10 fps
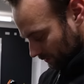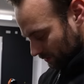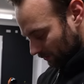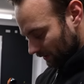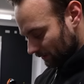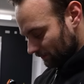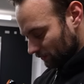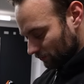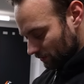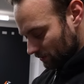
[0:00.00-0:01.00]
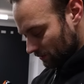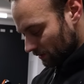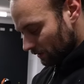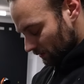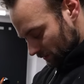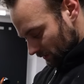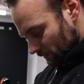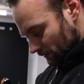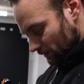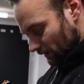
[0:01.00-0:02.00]
die auch echt wehtun.
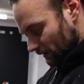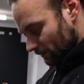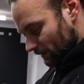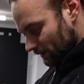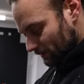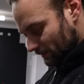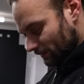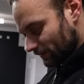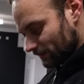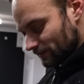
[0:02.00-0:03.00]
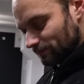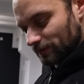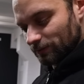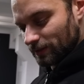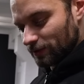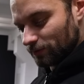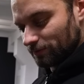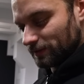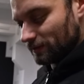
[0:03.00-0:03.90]
Aber da wir in diesem Video ja eh schon viel